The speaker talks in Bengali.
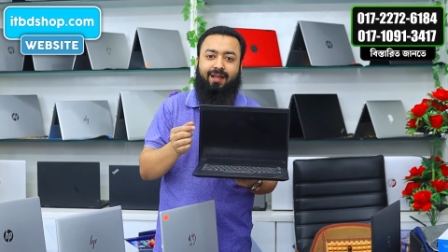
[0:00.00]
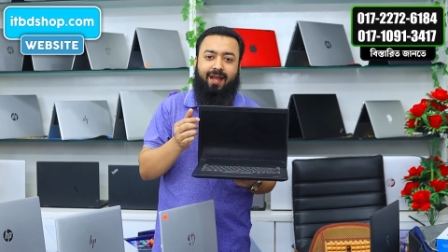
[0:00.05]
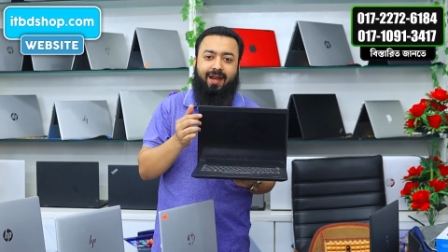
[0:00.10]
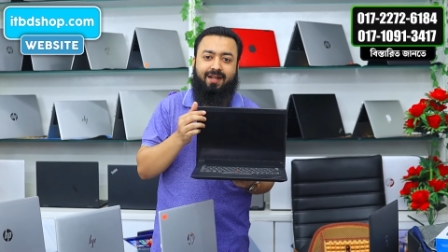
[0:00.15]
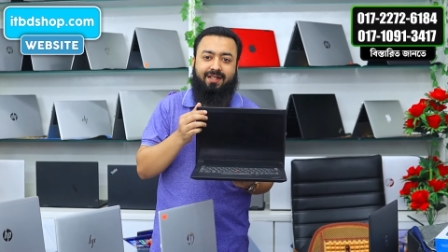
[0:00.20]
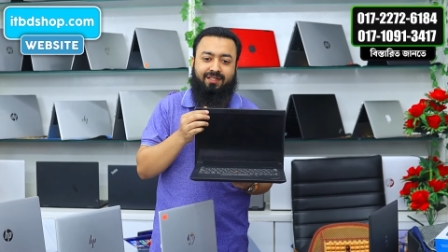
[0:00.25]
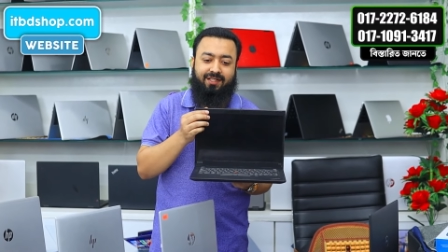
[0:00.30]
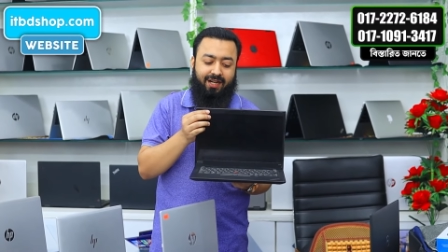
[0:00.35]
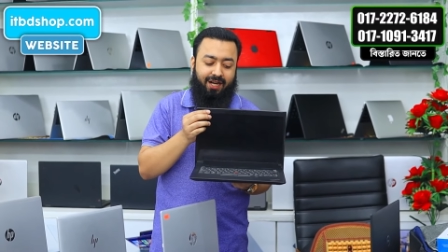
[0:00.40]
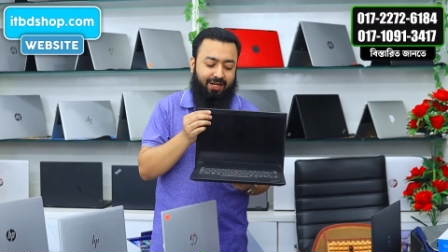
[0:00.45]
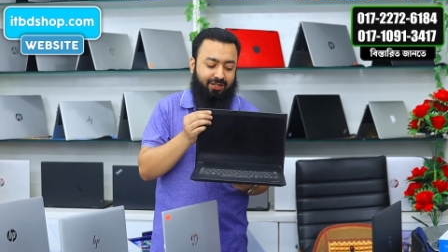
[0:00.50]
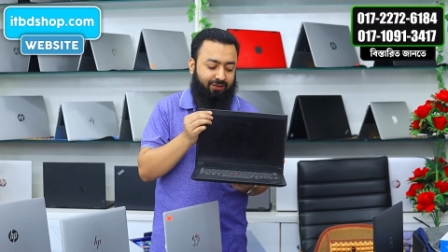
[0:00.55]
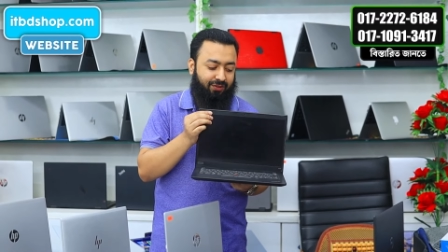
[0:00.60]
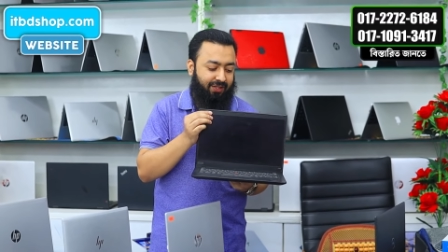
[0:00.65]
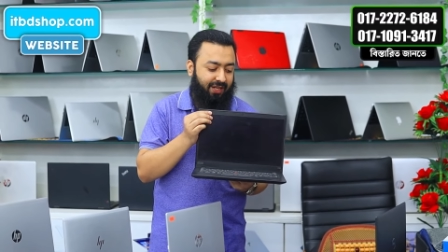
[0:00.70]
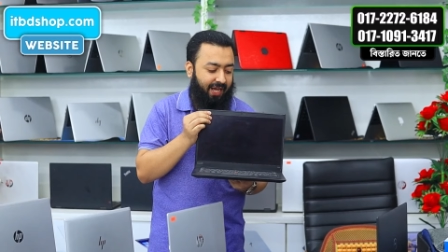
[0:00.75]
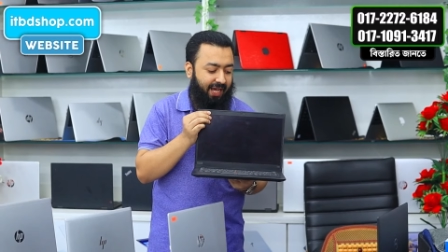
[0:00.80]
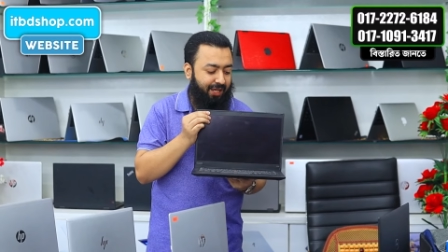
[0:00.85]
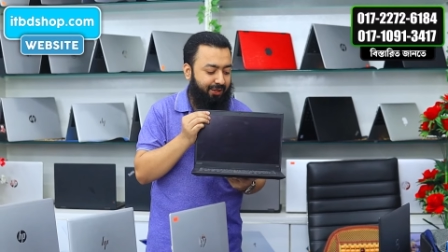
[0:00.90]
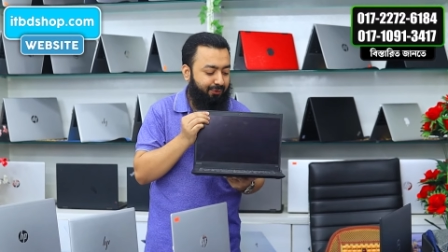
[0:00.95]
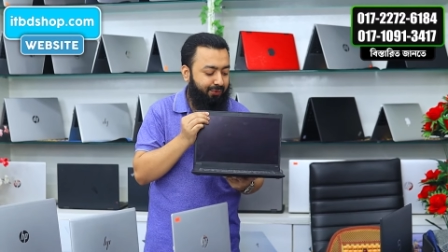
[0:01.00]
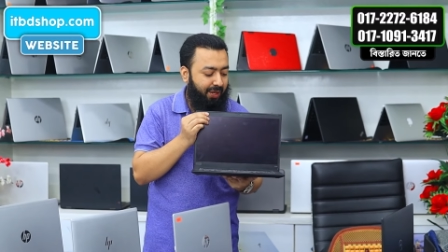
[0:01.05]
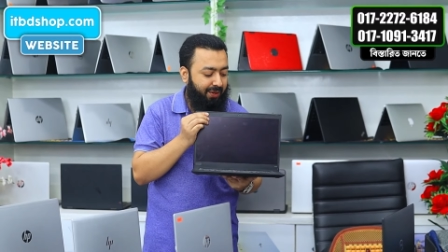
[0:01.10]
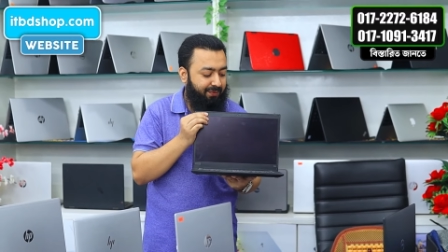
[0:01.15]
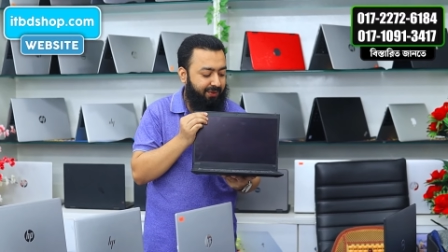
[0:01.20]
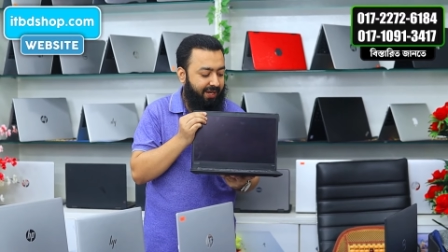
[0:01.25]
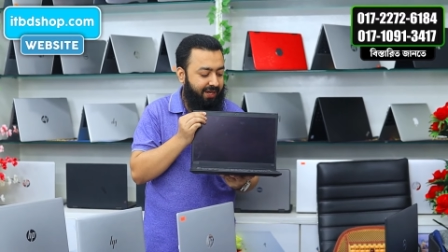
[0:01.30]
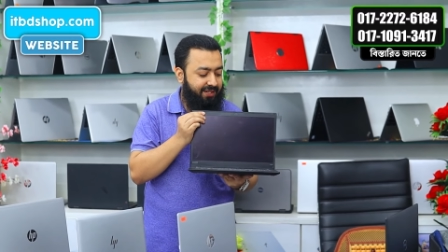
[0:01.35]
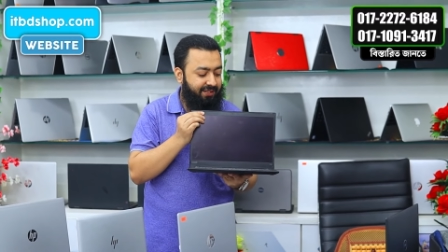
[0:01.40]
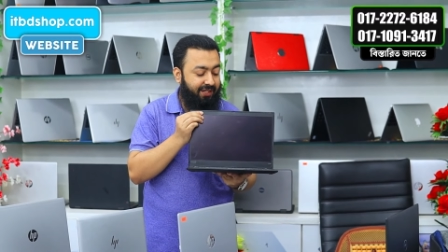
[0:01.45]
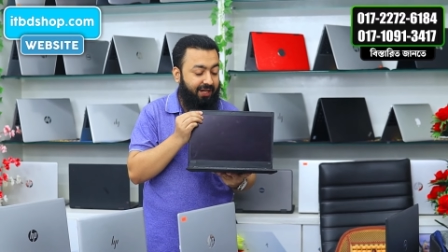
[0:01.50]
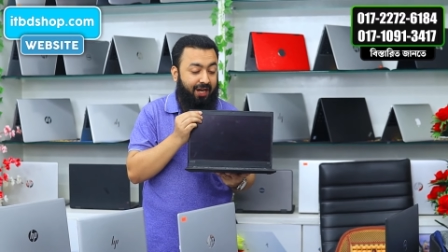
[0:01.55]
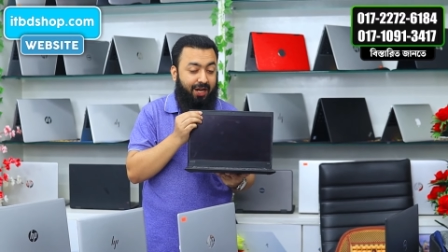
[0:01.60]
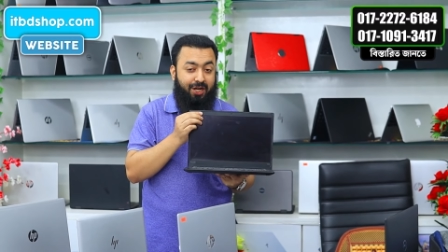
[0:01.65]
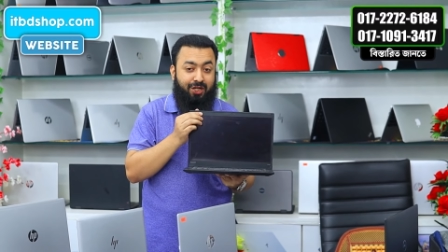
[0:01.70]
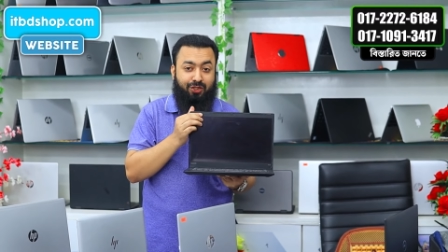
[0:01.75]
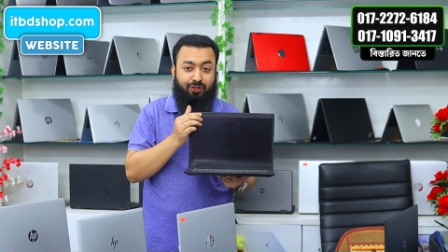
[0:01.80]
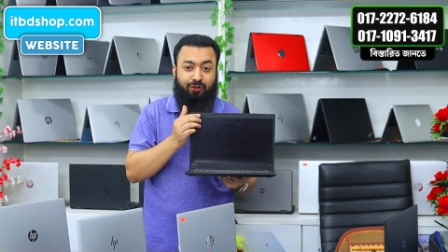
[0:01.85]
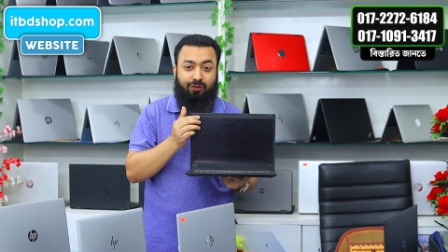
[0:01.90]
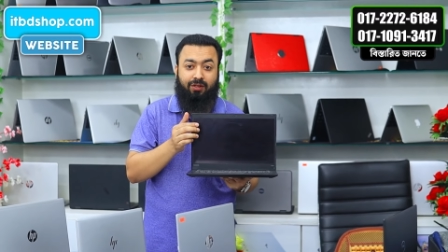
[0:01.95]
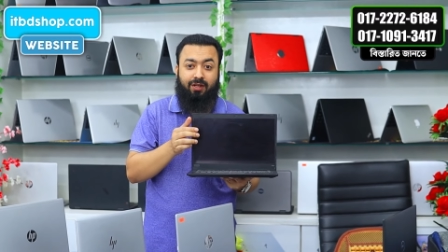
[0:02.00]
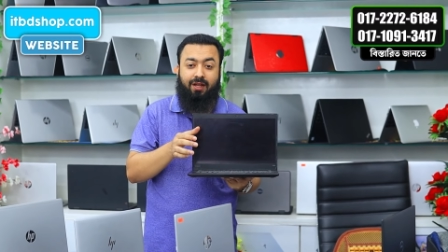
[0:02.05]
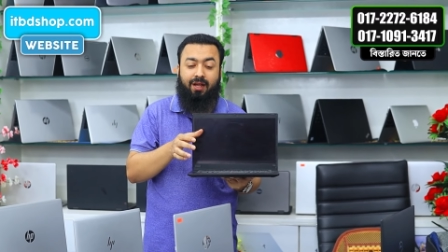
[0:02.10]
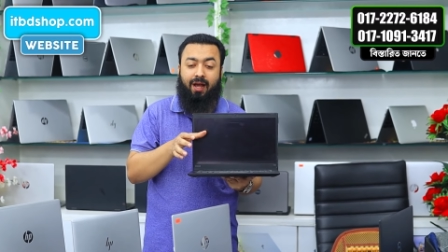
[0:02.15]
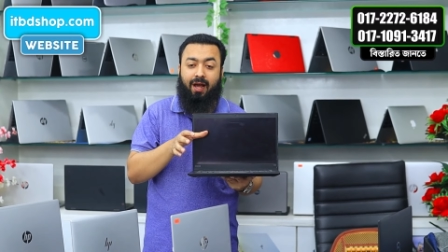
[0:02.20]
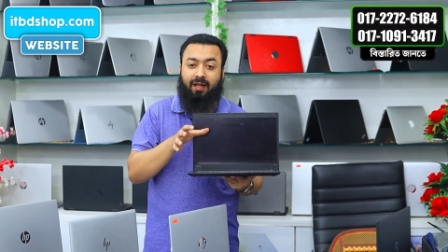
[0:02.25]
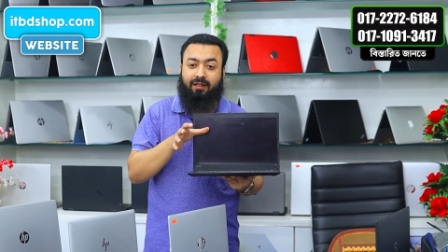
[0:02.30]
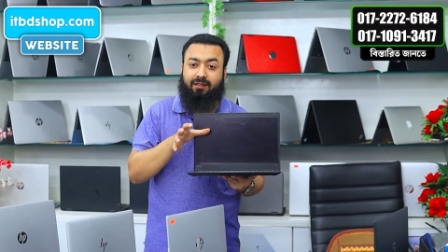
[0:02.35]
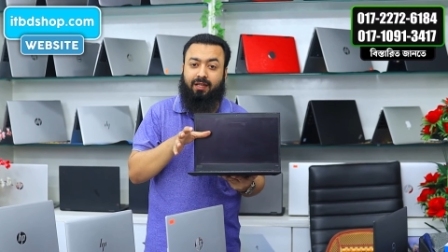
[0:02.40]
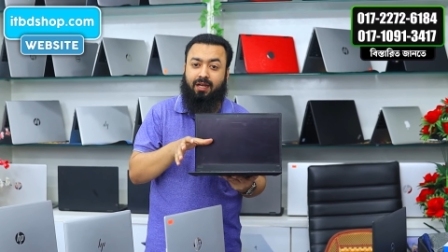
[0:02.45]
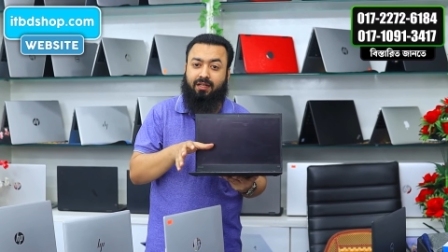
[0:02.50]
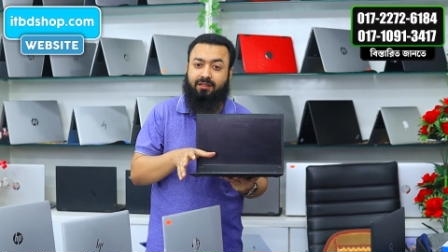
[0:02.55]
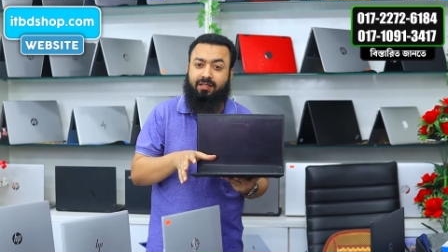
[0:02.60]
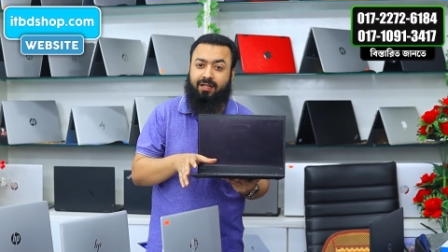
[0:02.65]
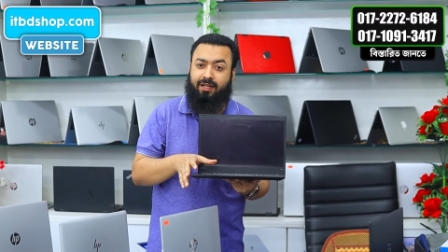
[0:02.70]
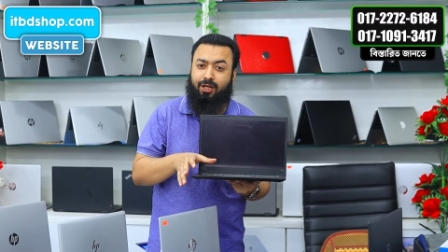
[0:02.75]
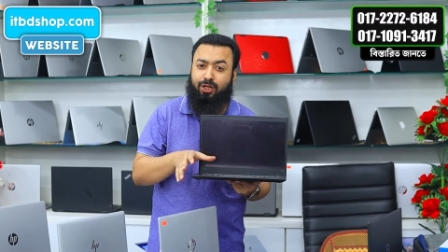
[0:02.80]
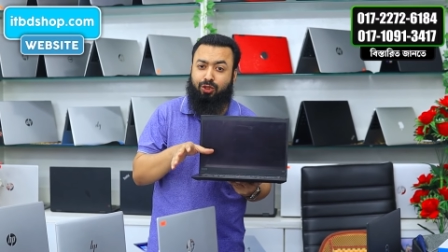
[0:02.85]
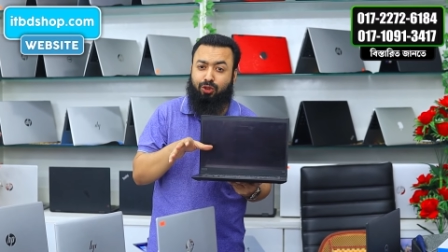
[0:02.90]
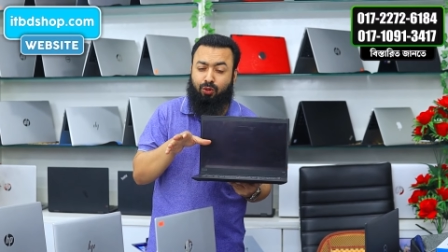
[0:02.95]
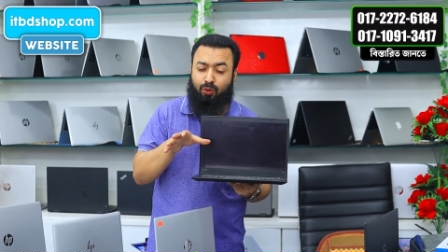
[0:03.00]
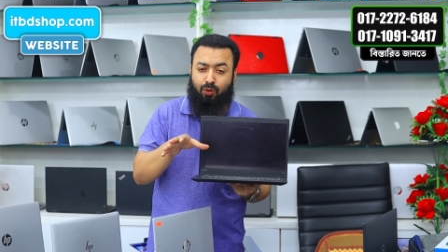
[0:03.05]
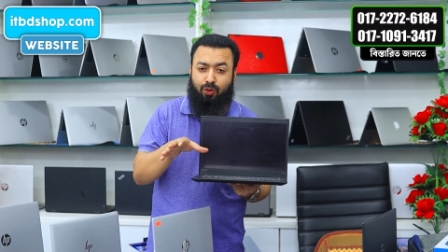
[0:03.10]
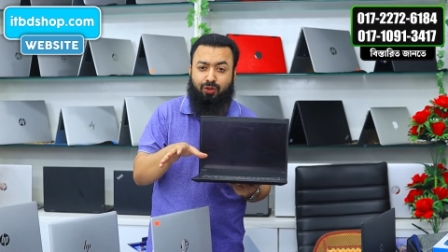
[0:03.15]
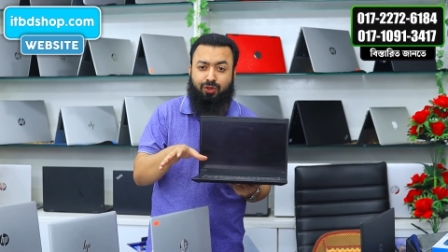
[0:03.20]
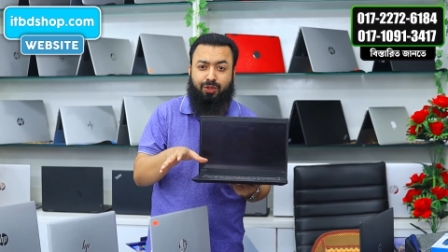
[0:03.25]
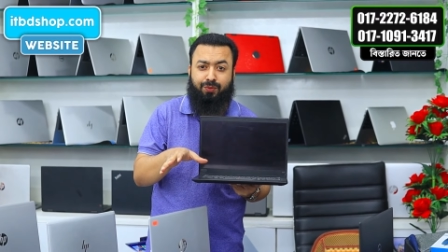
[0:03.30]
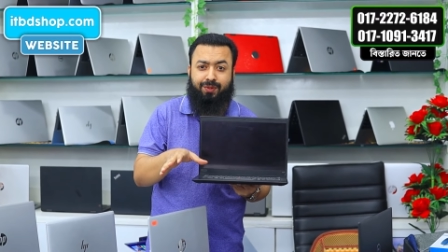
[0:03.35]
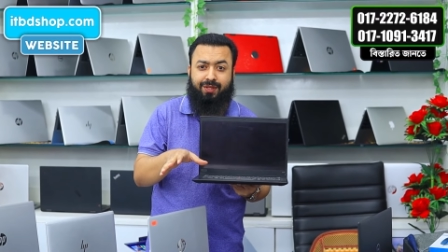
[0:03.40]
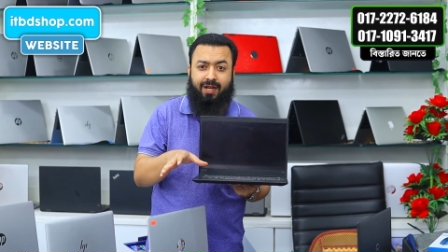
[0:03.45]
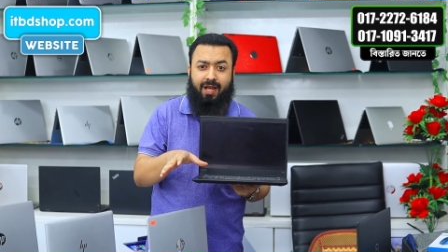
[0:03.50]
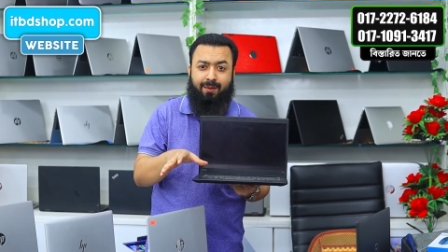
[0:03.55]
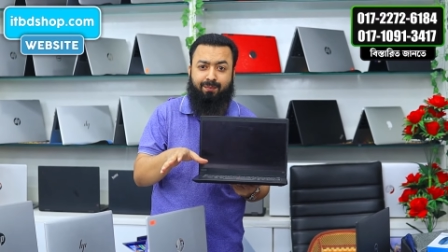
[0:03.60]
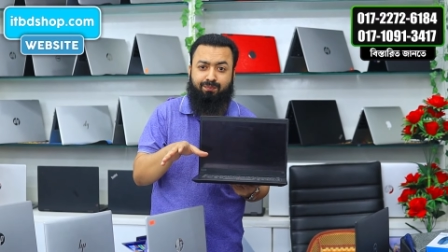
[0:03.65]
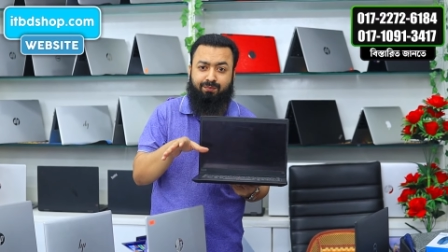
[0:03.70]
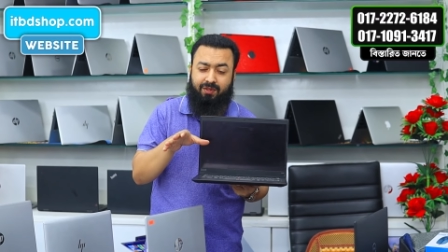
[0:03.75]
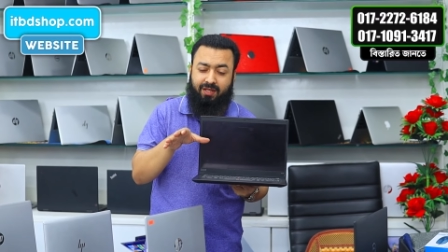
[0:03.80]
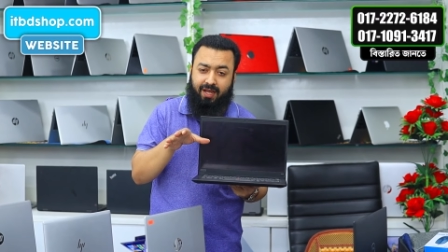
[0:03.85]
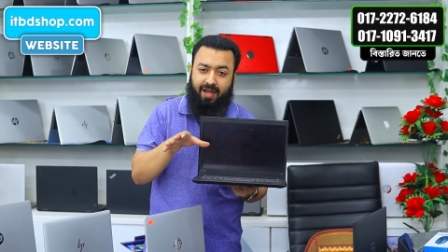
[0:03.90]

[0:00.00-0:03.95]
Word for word: এইট জেনারেশন আই ফাইভ এইট জেনারেশন আর থাকছে এখানে ষোলো জিবি র্যাম